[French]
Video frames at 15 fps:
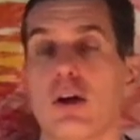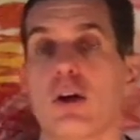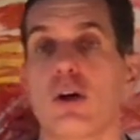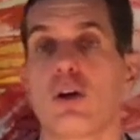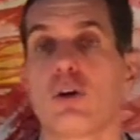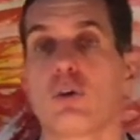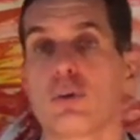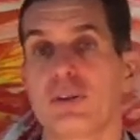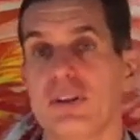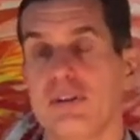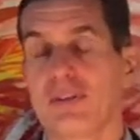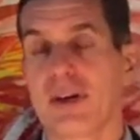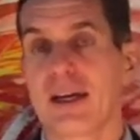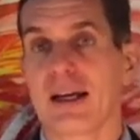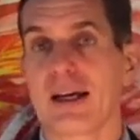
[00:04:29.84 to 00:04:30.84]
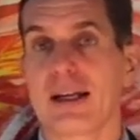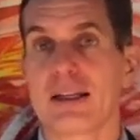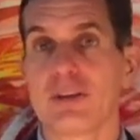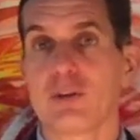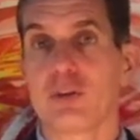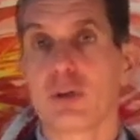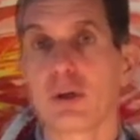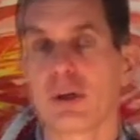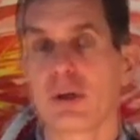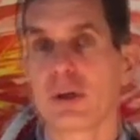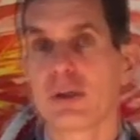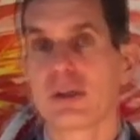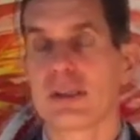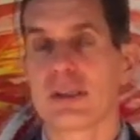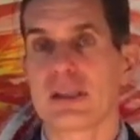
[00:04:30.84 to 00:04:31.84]
l'univers et les dieux,
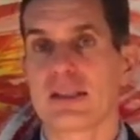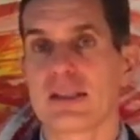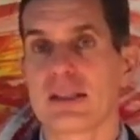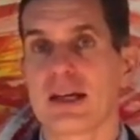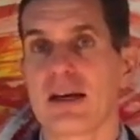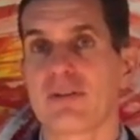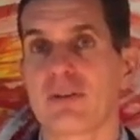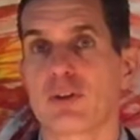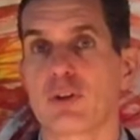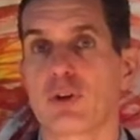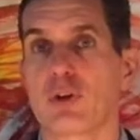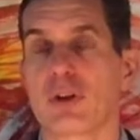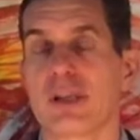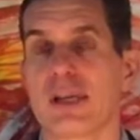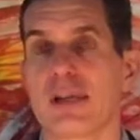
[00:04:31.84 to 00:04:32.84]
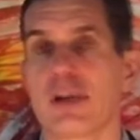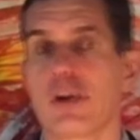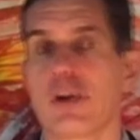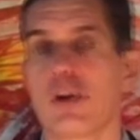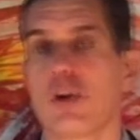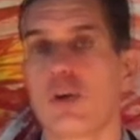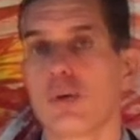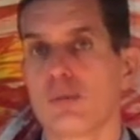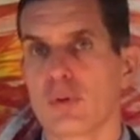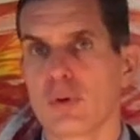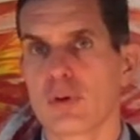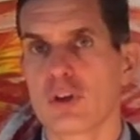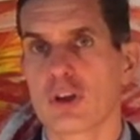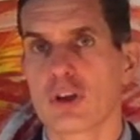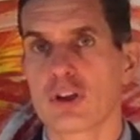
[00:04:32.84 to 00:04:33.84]
c'est-à-dire avant de connaître le
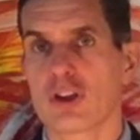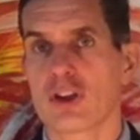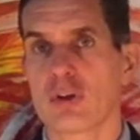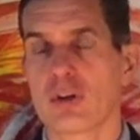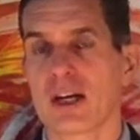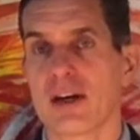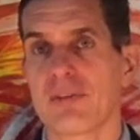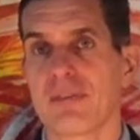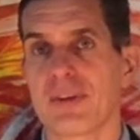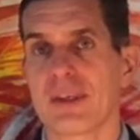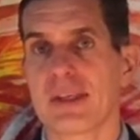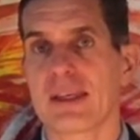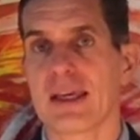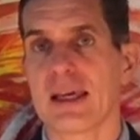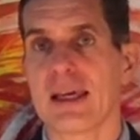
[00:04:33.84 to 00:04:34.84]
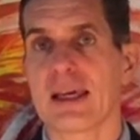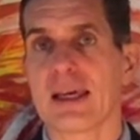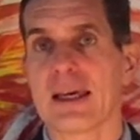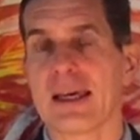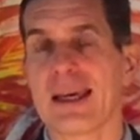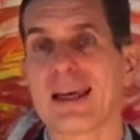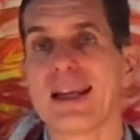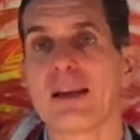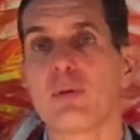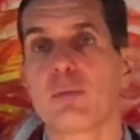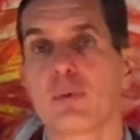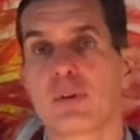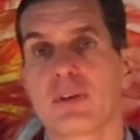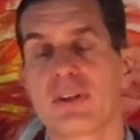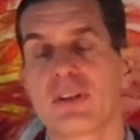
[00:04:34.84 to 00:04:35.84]
monde géographique et, le
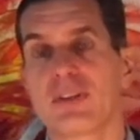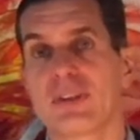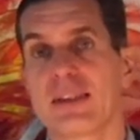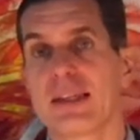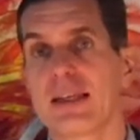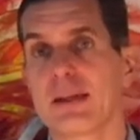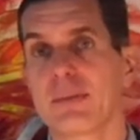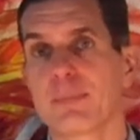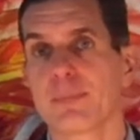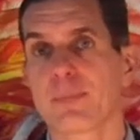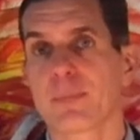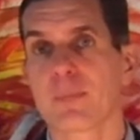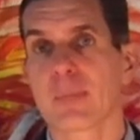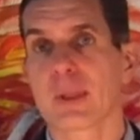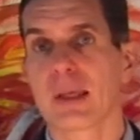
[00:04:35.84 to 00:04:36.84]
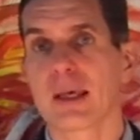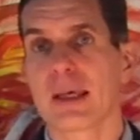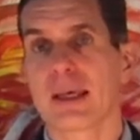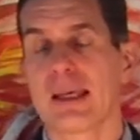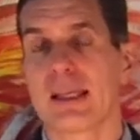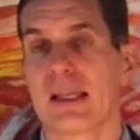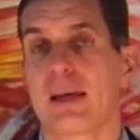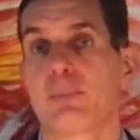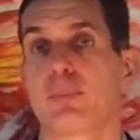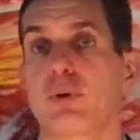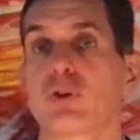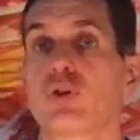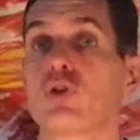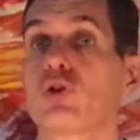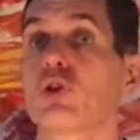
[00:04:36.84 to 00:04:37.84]
monde des idées, il
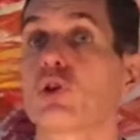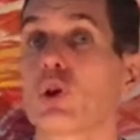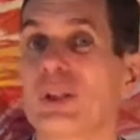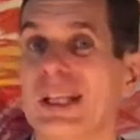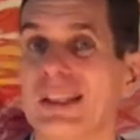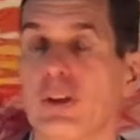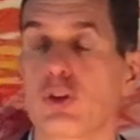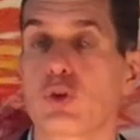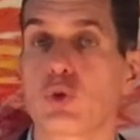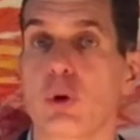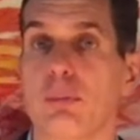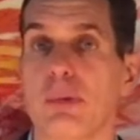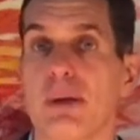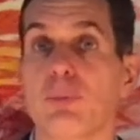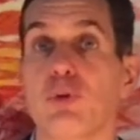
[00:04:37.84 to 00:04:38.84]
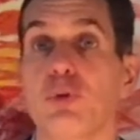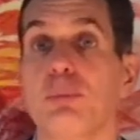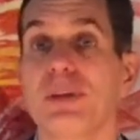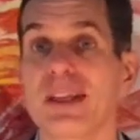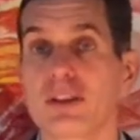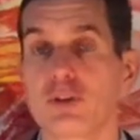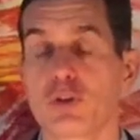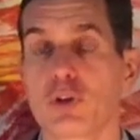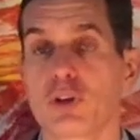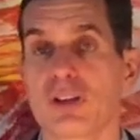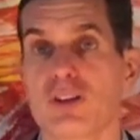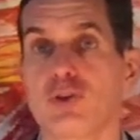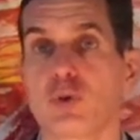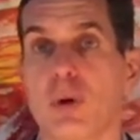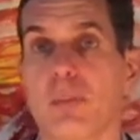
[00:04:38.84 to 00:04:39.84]
impose de se connaître soi-même, de bien se
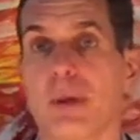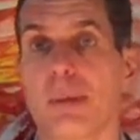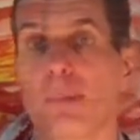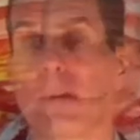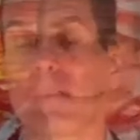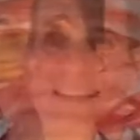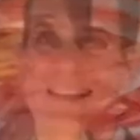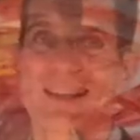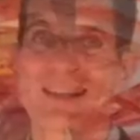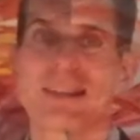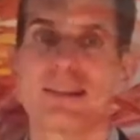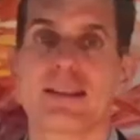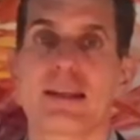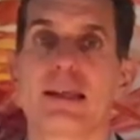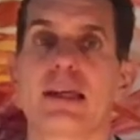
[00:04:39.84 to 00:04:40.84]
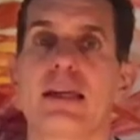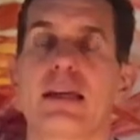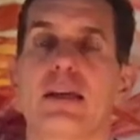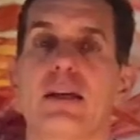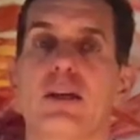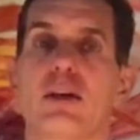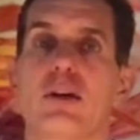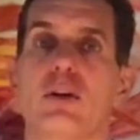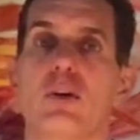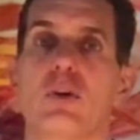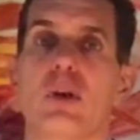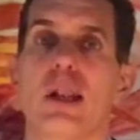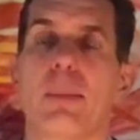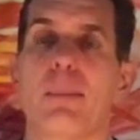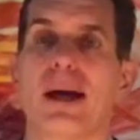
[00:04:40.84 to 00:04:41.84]
connaître soi-même. C'est euh,
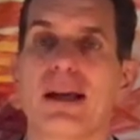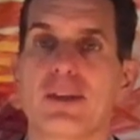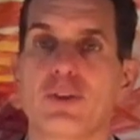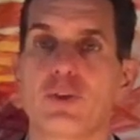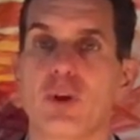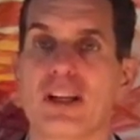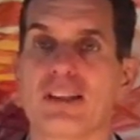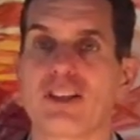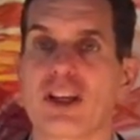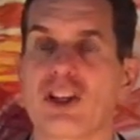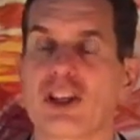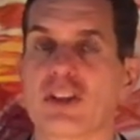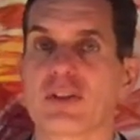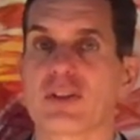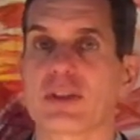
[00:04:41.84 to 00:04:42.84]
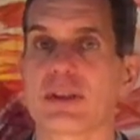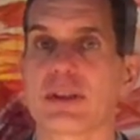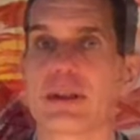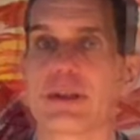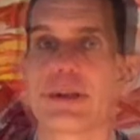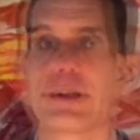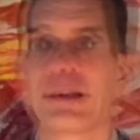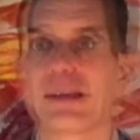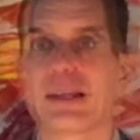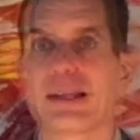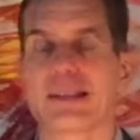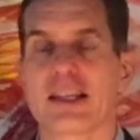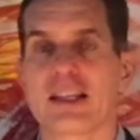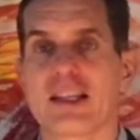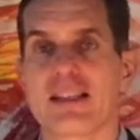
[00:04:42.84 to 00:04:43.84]
la base de la sagesse. La
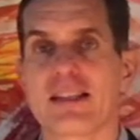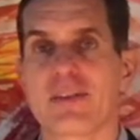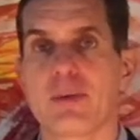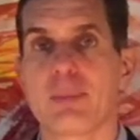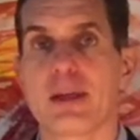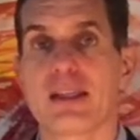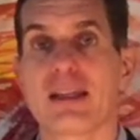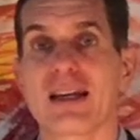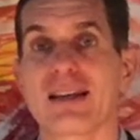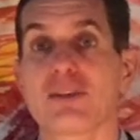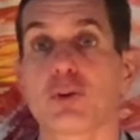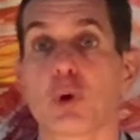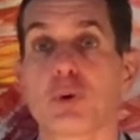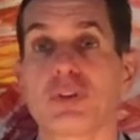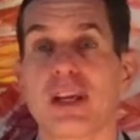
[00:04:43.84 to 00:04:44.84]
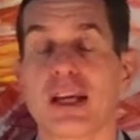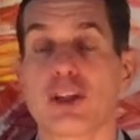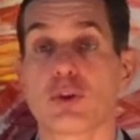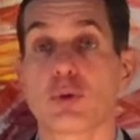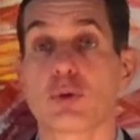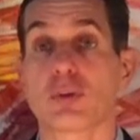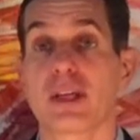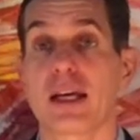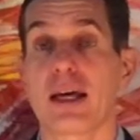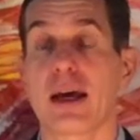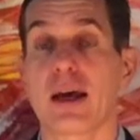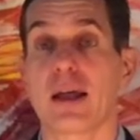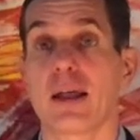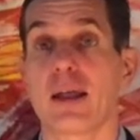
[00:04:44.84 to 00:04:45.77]
sagesse, ça ne veut pas dire être trop sage, au contraire.